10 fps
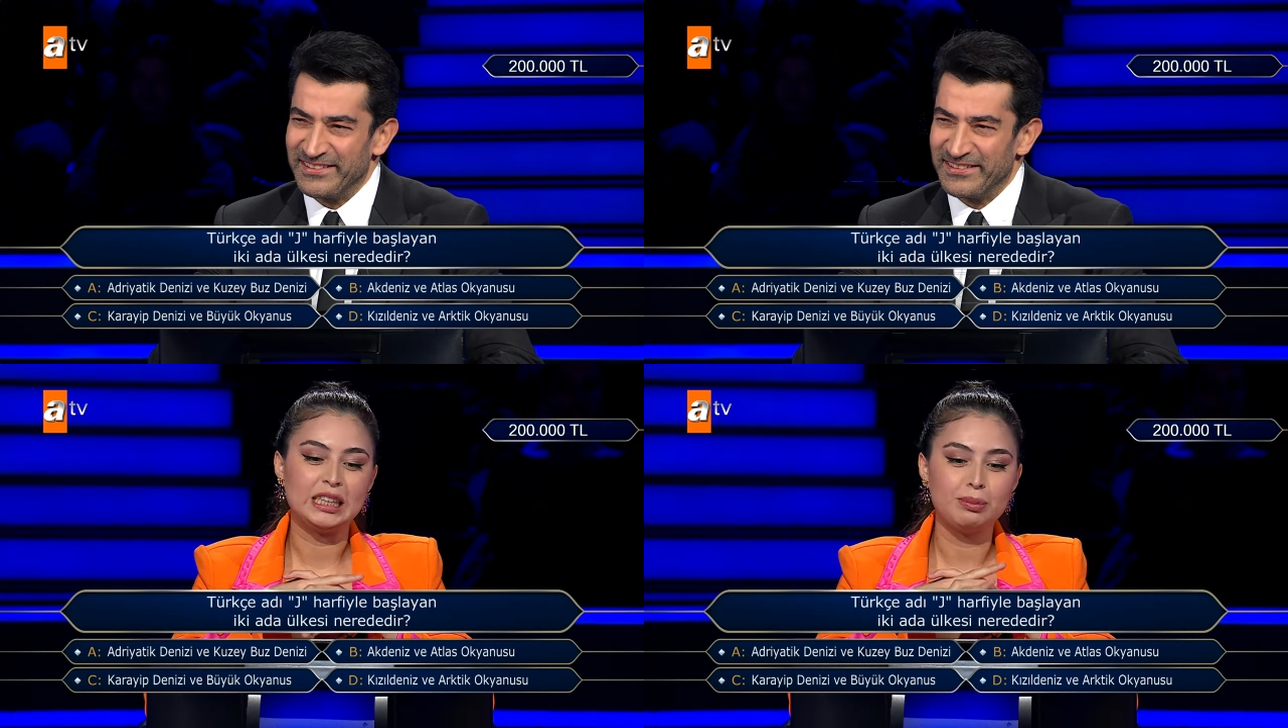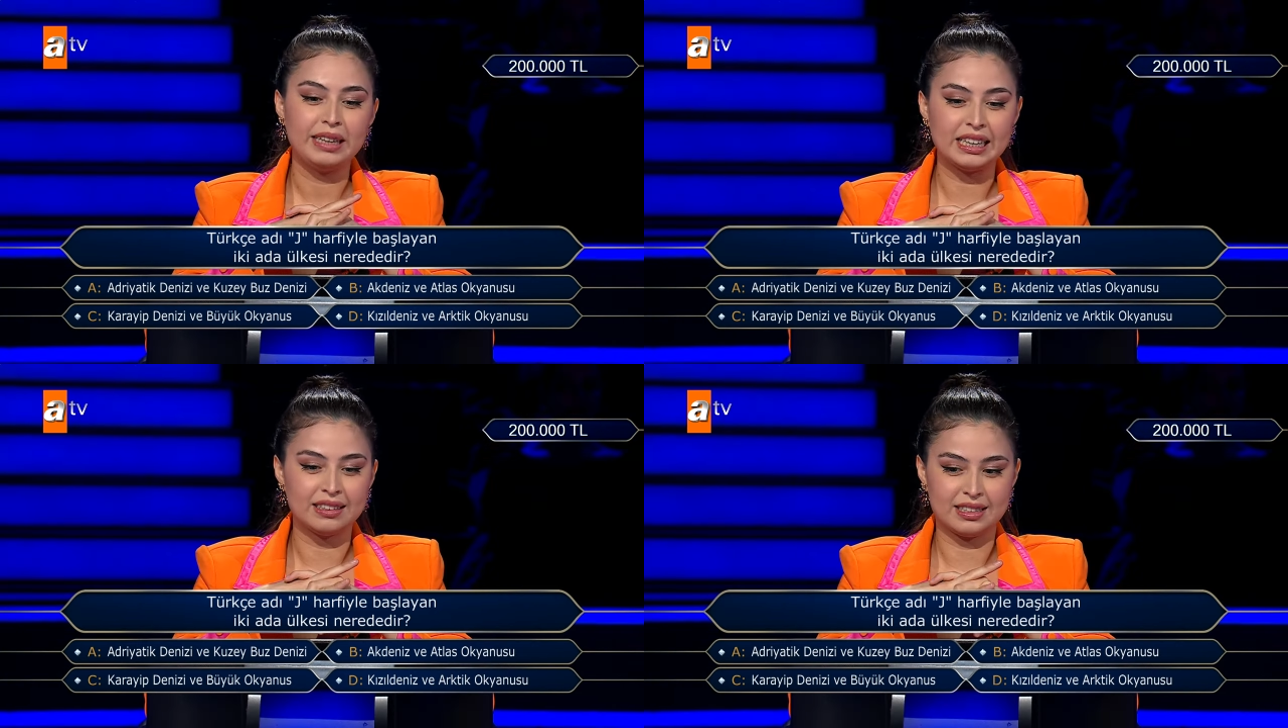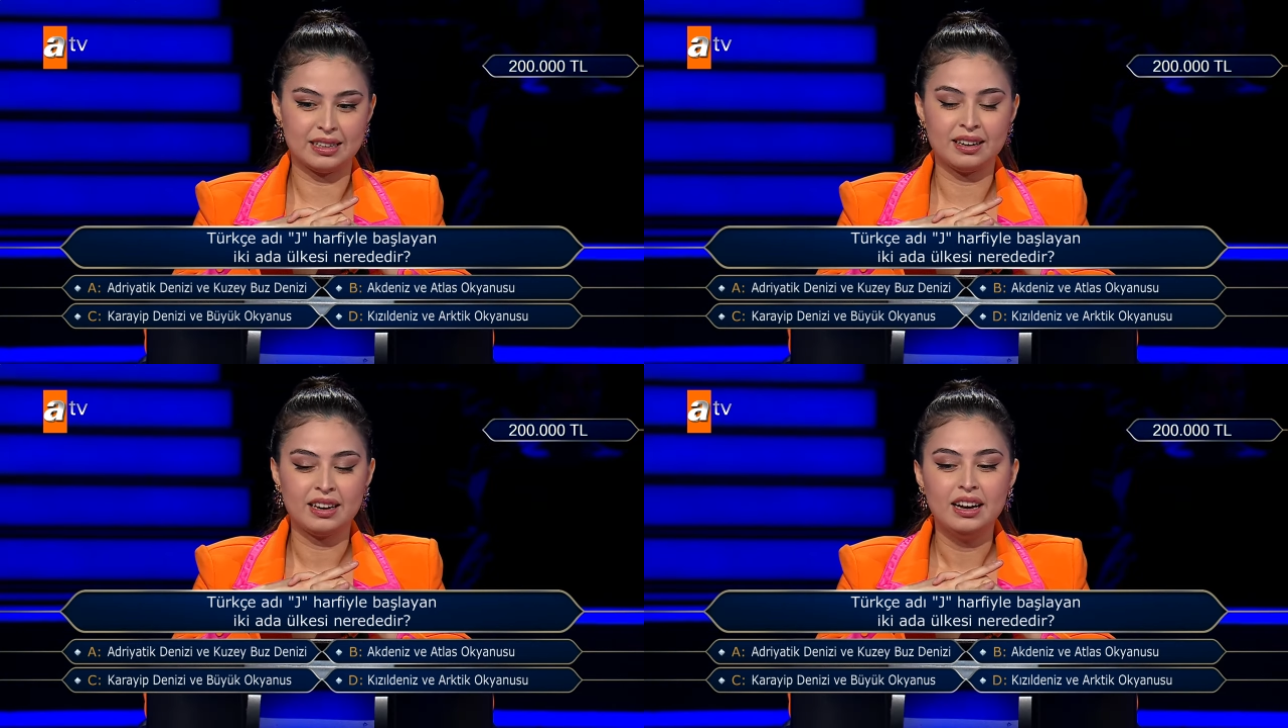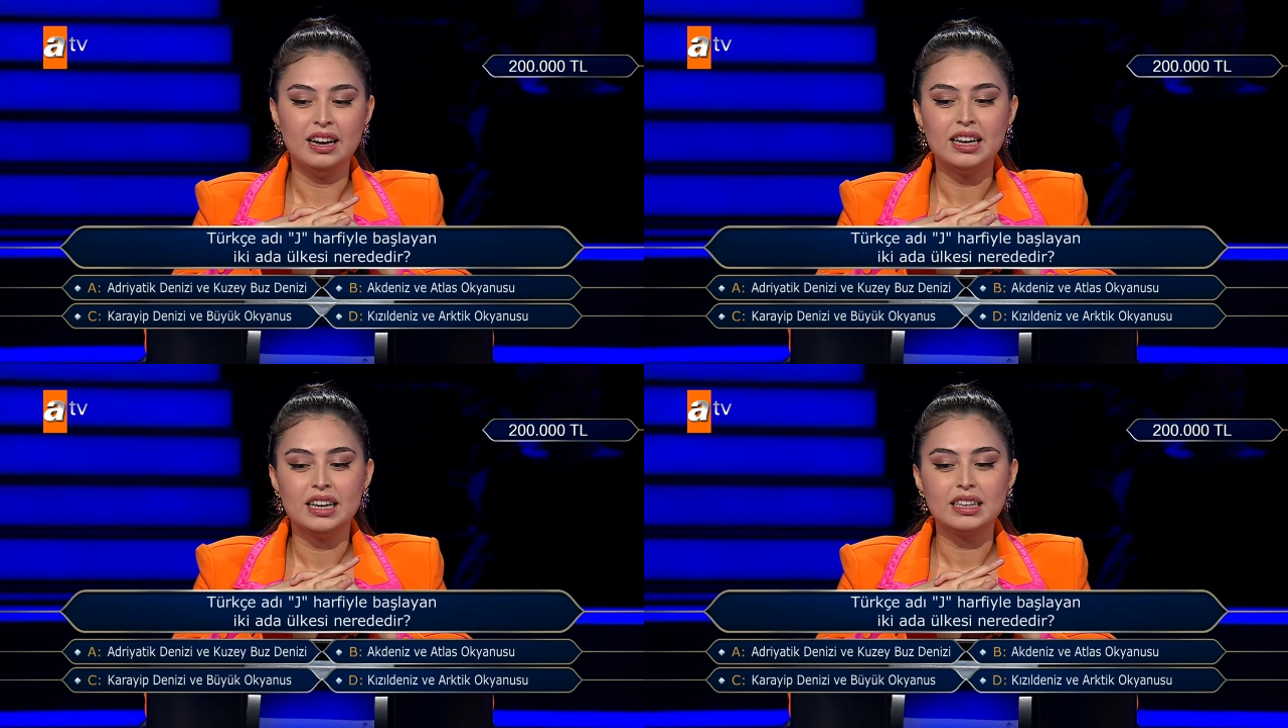Karayip Denizi.
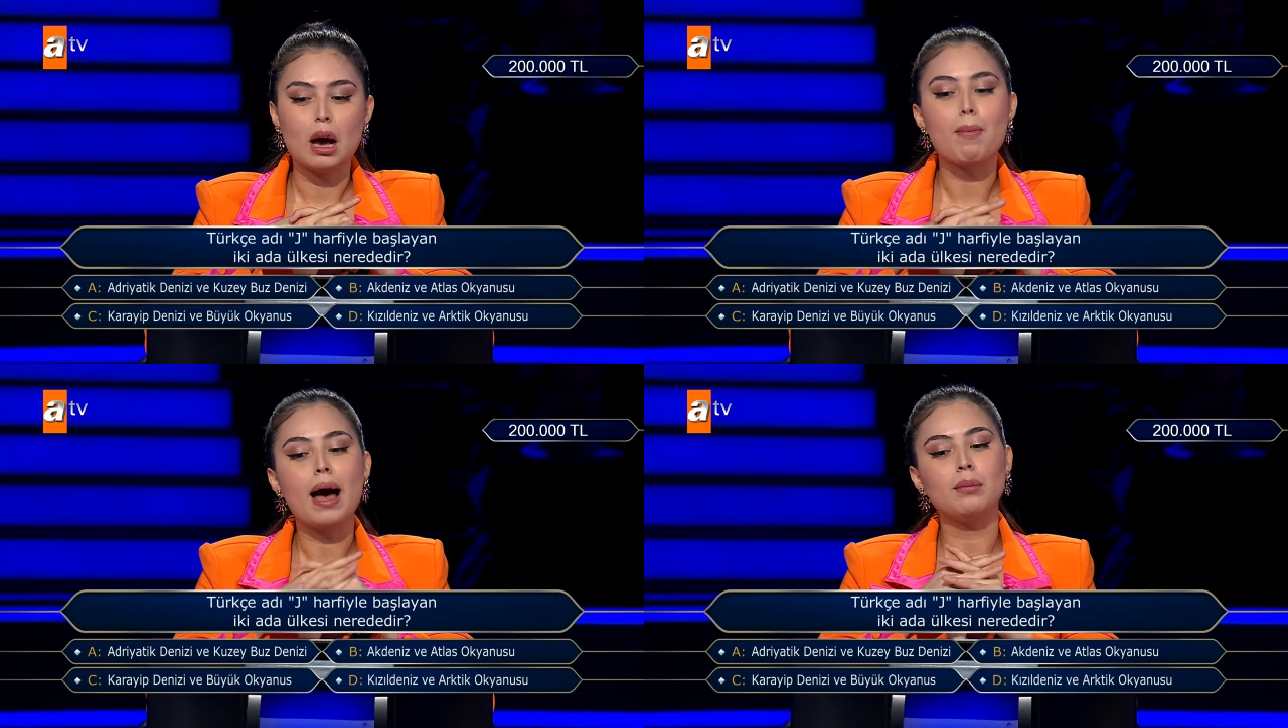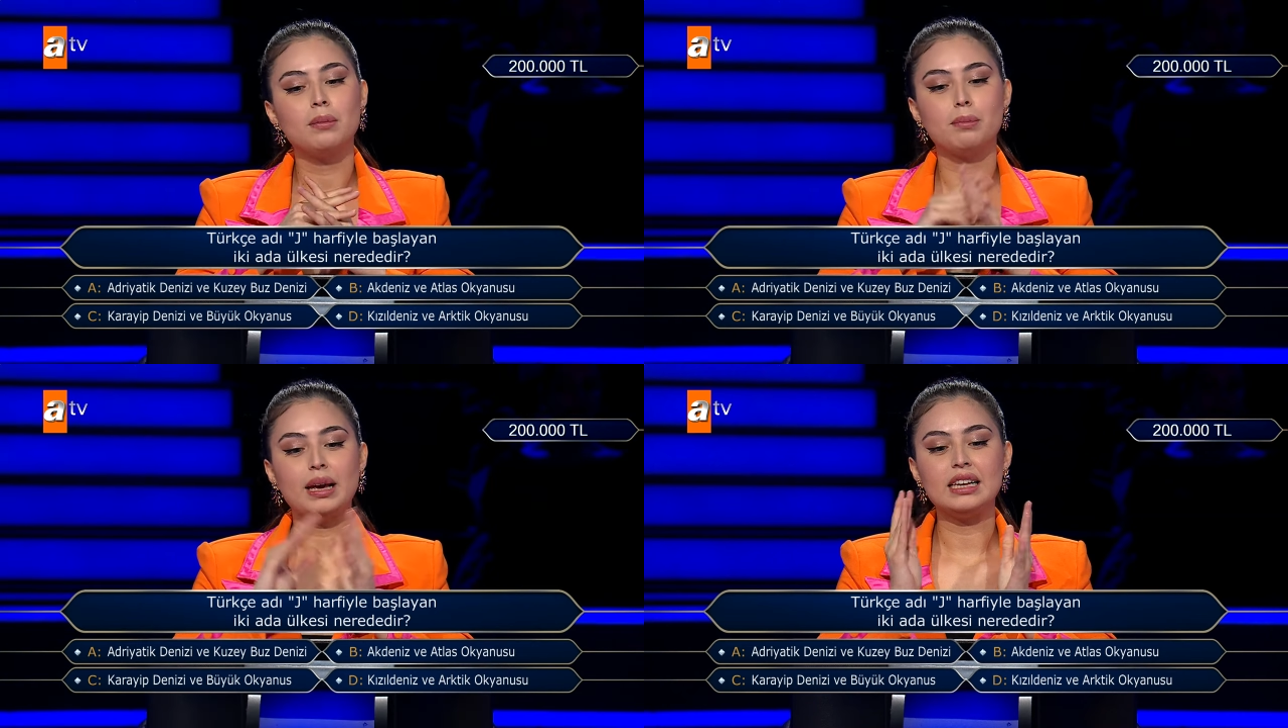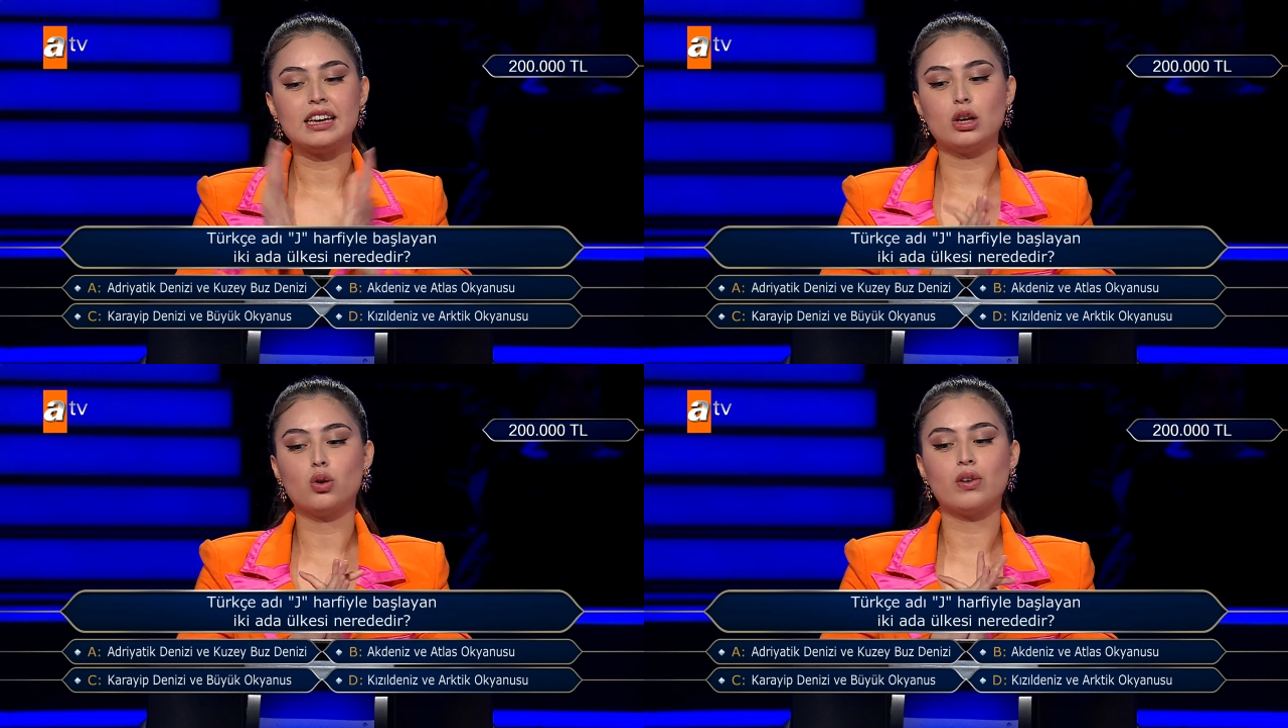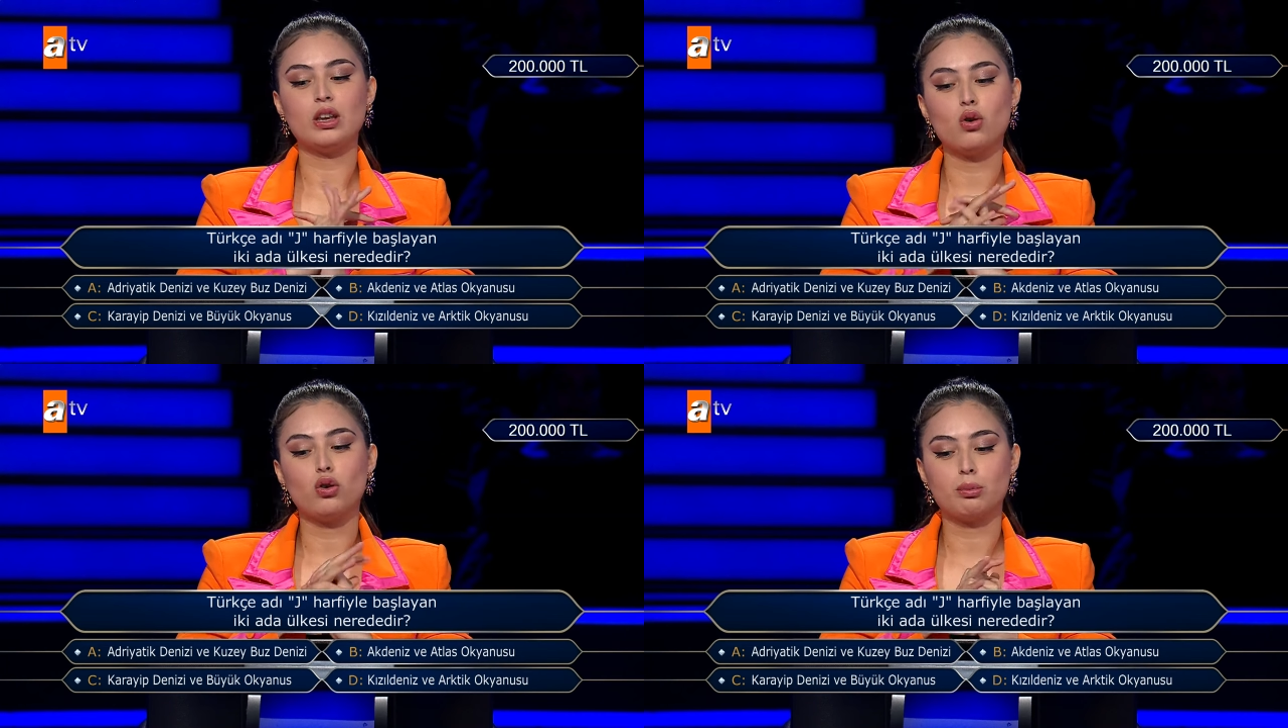Ya ben Melih'e
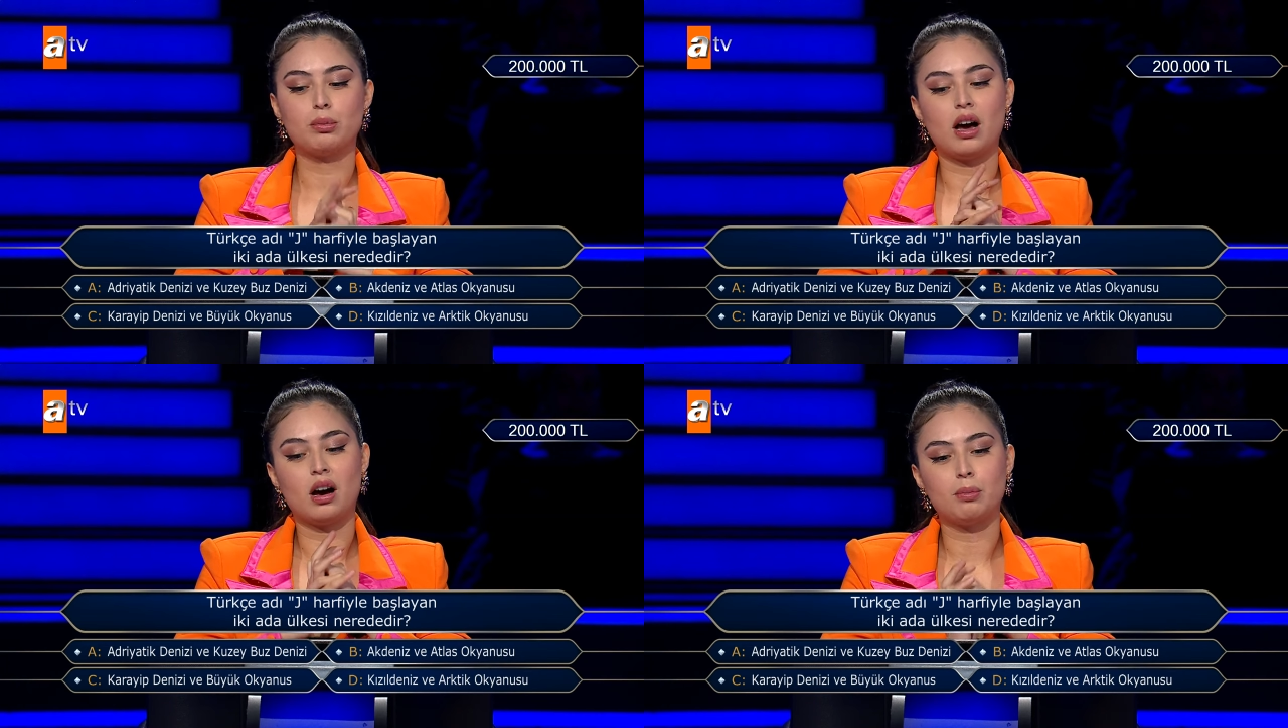güveniyorum ya.